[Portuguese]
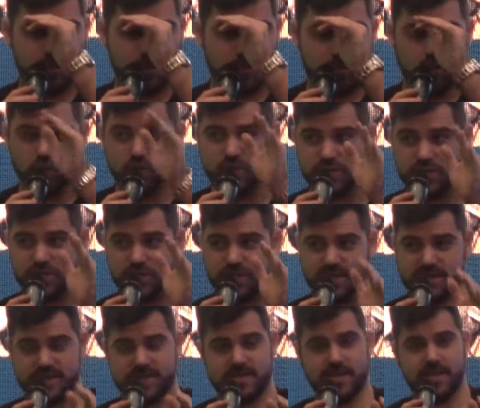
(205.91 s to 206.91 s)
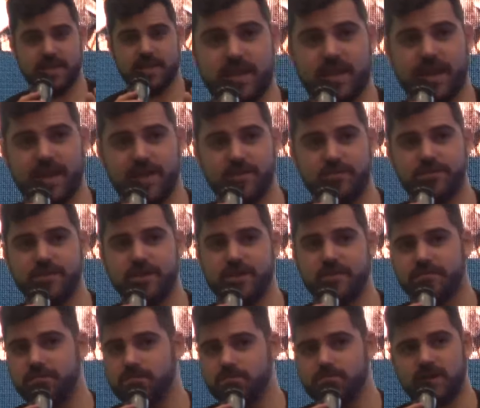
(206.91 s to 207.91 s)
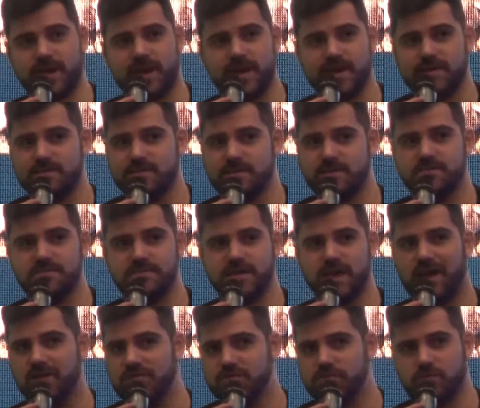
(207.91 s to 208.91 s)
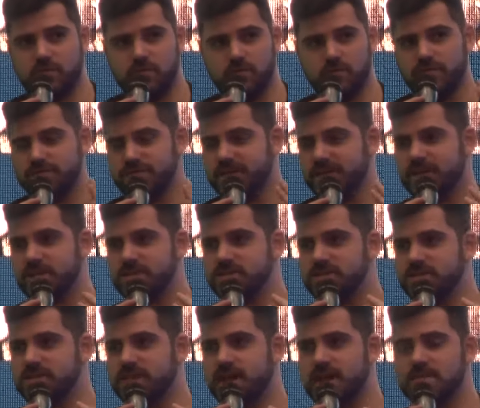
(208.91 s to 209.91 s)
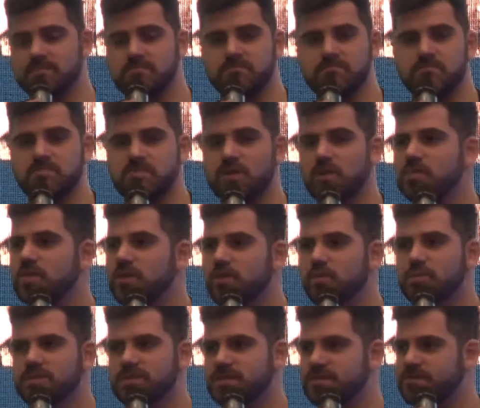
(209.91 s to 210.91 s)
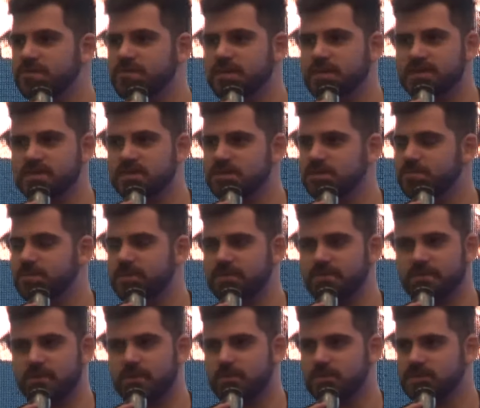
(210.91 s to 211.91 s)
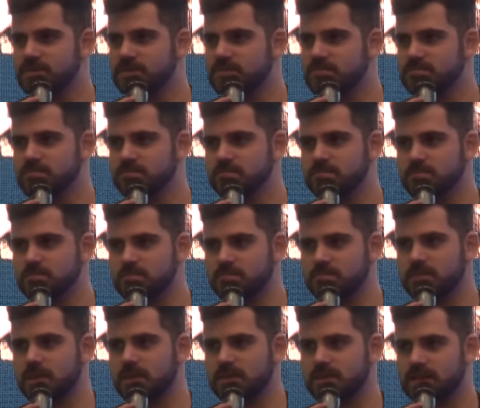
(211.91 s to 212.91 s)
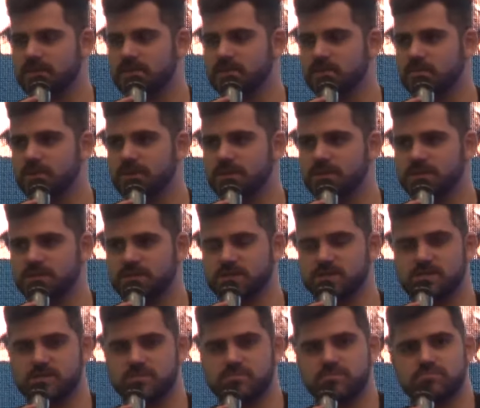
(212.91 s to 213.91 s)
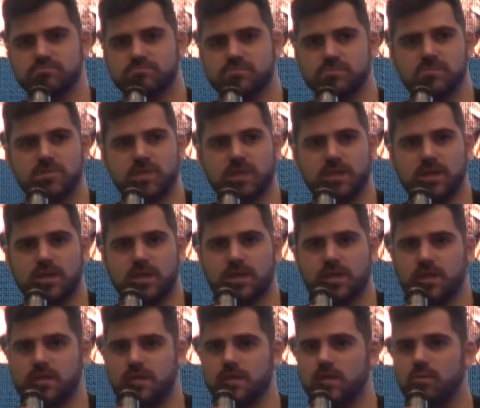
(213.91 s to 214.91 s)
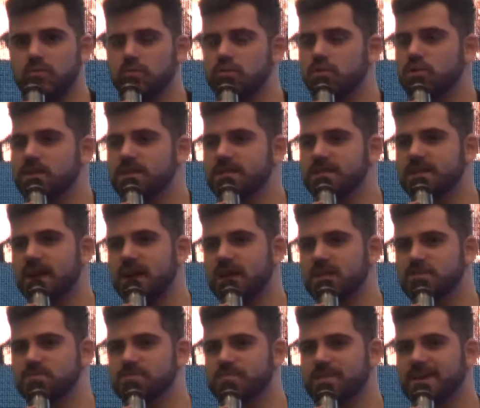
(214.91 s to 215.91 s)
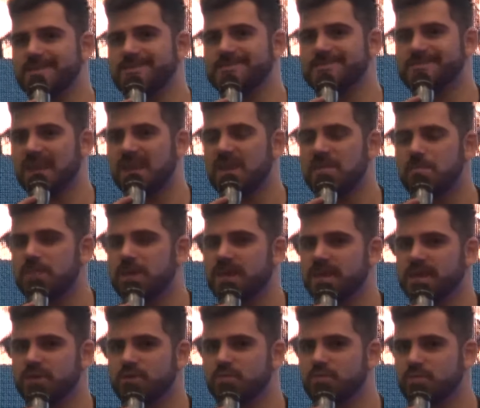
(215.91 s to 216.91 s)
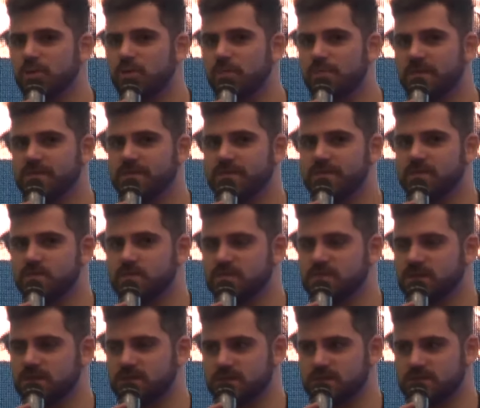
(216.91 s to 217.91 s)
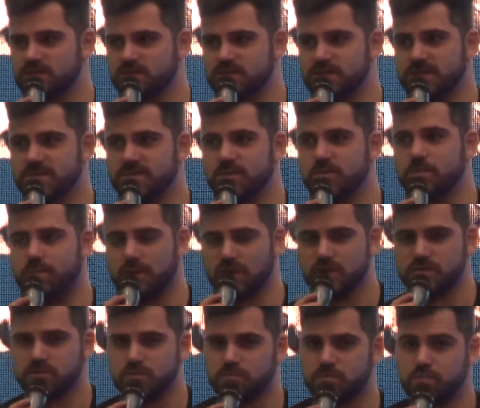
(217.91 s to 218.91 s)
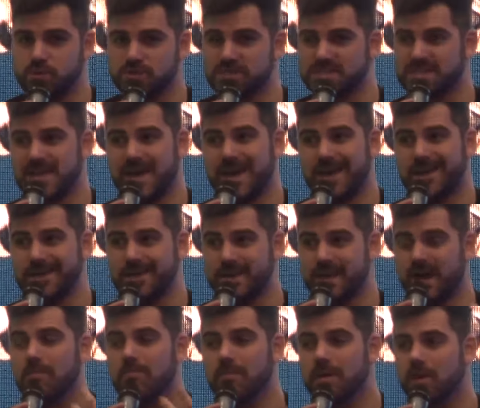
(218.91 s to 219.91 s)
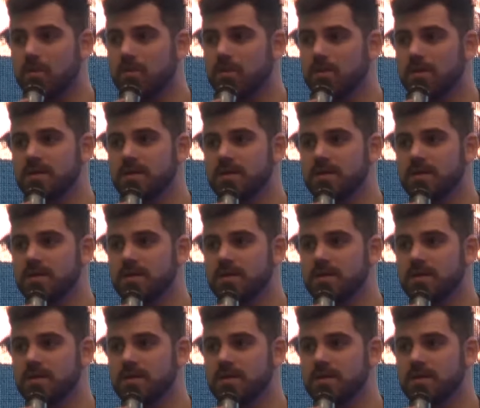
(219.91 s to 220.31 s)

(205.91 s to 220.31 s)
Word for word: por dia. Aí eu falei, cara, inviável, eu vou ter que agendar. Não deu muita diferença de performance até então pra gente. Então, não mudou nesse caso, mas sempre que no meu perfil, Segredos da Audiência, eu posso postar na mão,